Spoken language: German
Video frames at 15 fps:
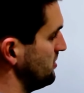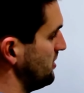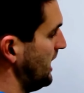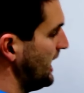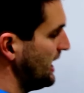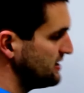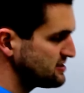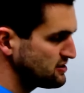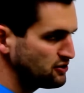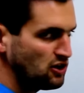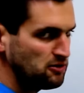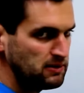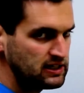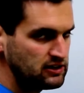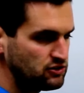Also
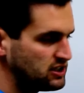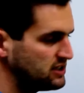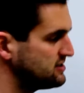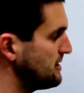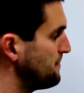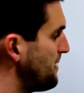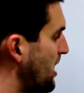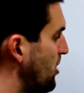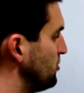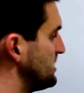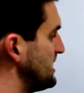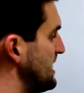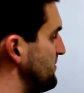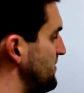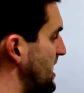nochmal die Notiz, ihr braucht
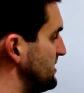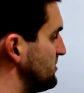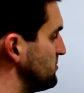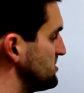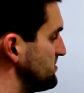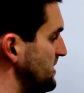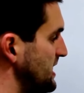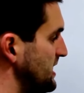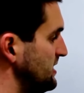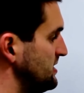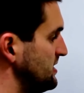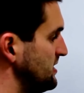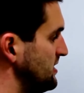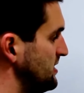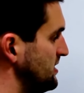den
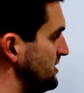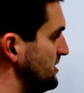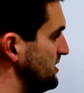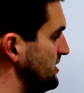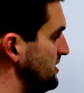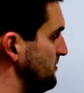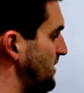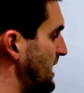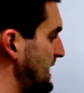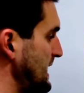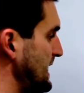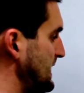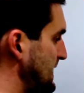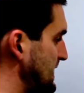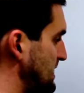Erwartungswert weil
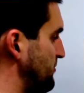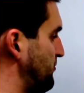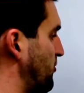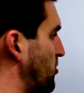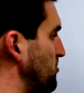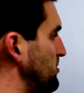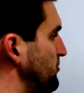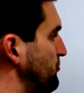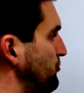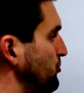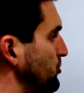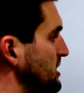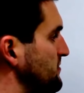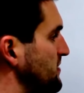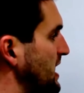ihr ihn in die Formel
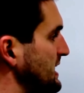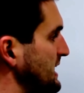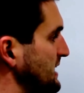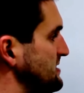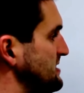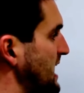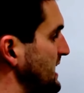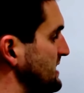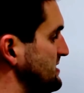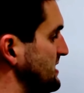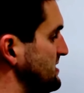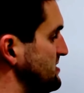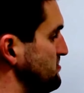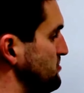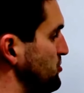für die Varianz
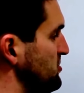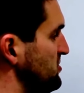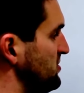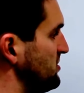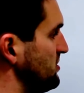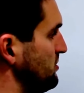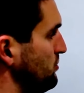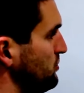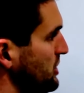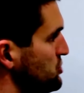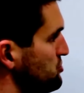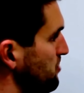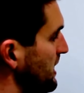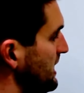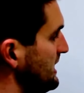einsetzen müsst und
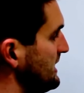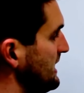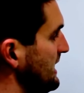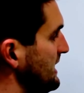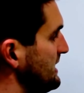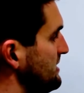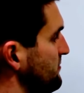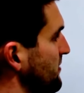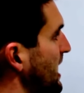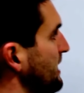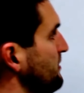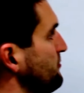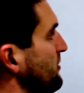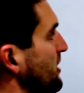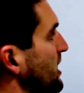entsprechend relativ
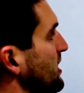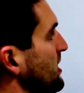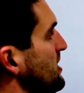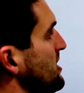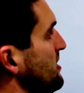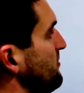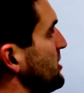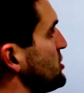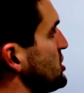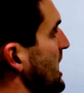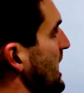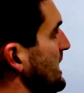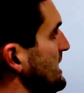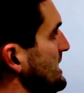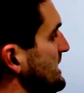einfach
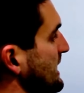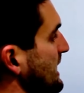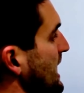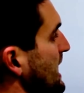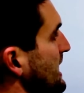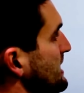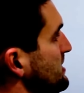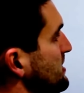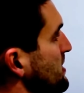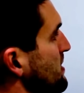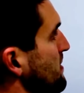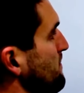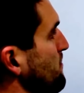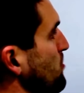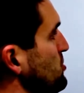Wahrscheinlichkeit
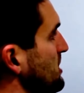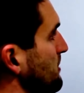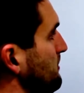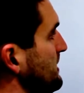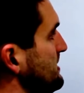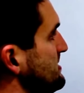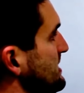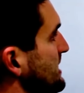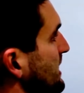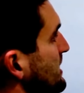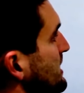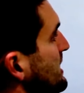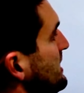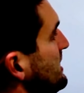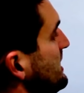multipliziert
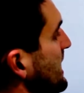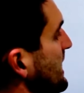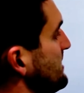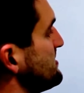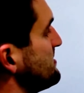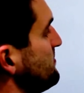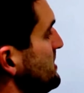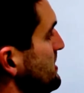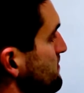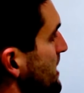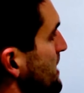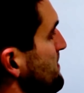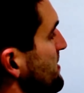nicht jetzt wie beim